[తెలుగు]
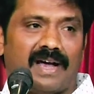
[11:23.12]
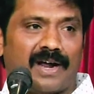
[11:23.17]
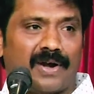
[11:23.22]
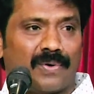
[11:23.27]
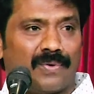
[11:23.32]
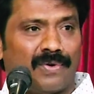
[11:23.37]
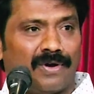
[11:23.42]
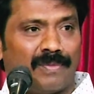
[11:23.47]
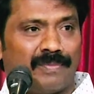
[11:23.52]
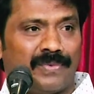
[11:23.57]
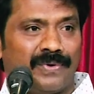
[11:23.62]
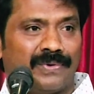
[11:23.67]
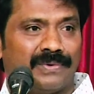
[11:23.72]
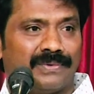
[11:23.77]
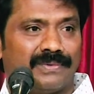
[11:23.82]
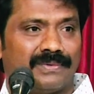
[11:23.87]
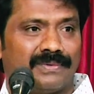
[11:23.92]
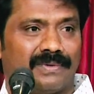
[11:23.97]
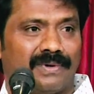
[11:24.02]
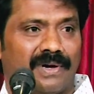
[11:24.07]
అక్కడ ఉన్నప్పుడు
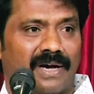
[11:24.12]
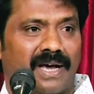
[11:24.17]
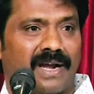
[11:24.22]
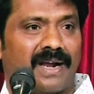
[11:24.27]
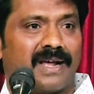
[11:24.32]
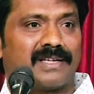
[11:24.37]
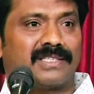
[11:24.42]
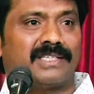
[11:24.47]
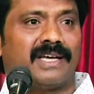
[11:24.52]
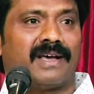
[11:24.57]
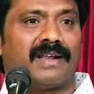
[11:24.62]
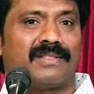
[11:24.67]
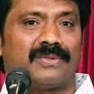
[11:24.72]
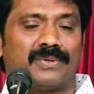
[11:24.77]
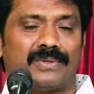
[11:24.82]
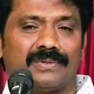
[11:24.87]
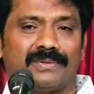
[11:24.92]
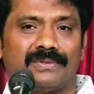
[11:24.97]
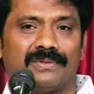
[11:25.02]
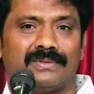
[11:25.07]
ఆ రాజుగారితో